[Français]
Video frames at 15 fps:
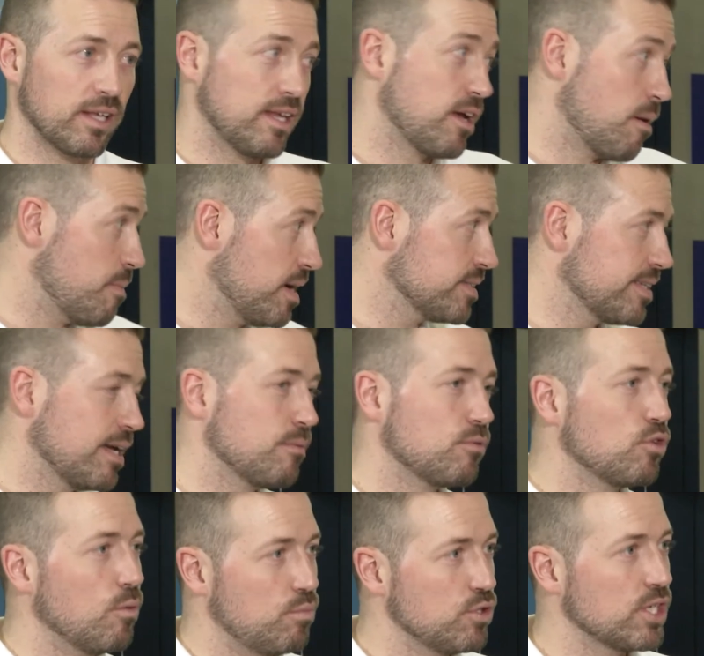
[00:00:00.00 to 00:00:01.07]
qui commence à être
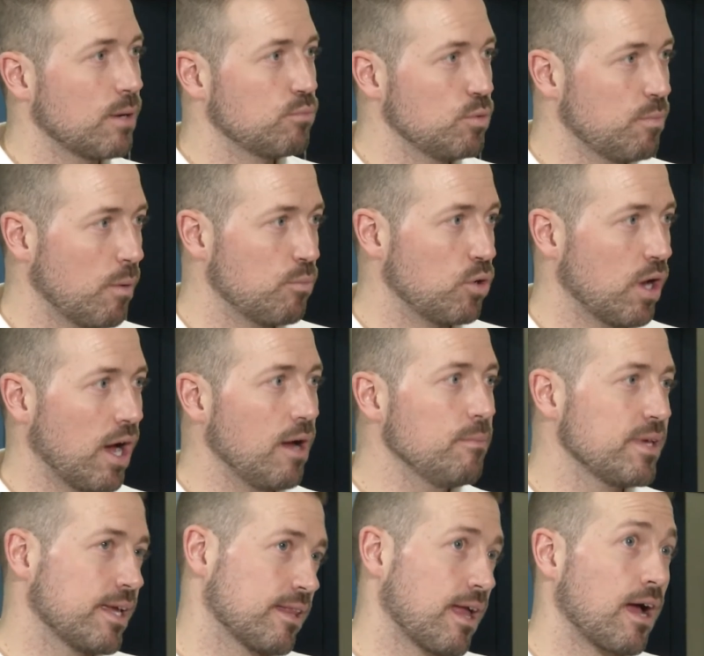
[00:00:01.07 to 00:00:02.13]
de plus en plus populaire,
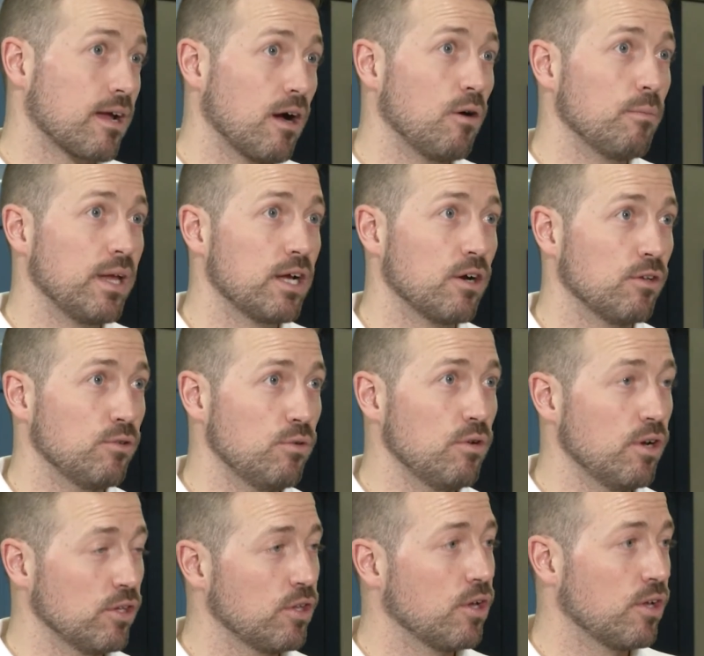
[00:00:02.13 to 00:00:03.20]
mais qui est encore méconnu
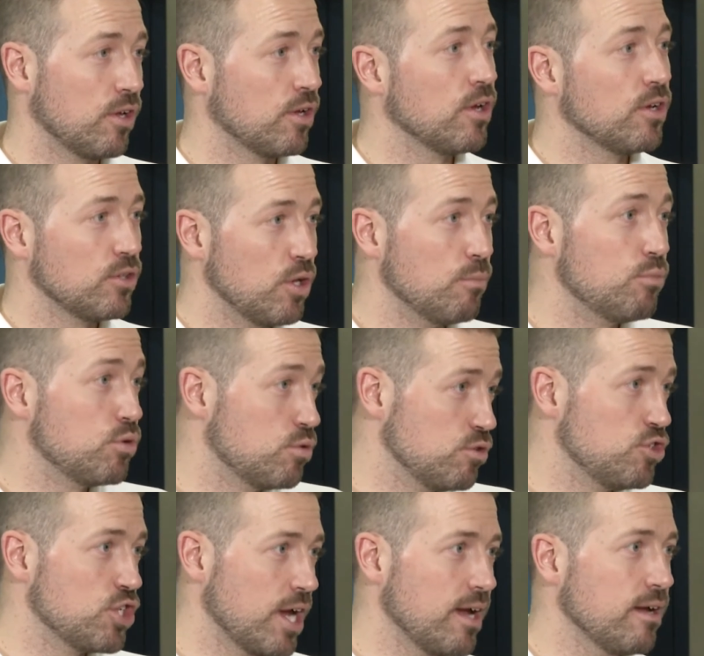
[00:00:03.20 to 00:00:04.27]
là, de, beaucoup
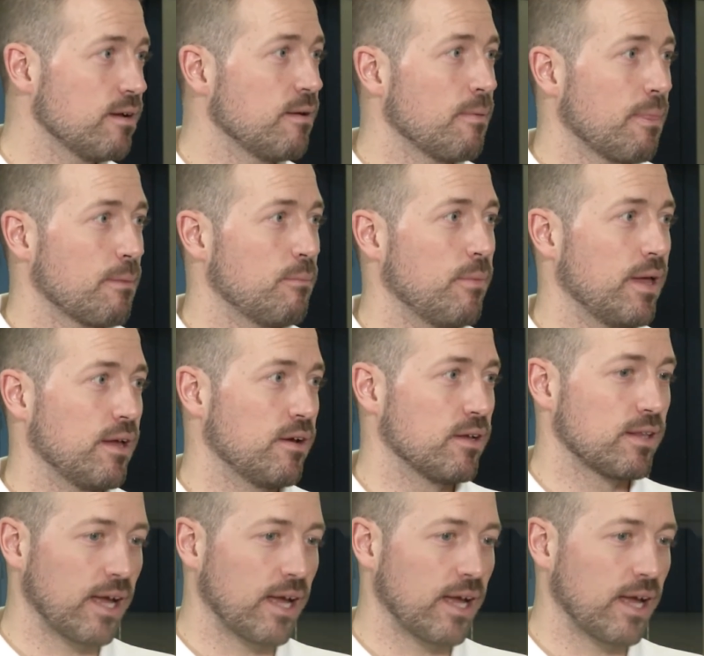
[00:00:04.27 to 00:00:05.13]
de gens. Mais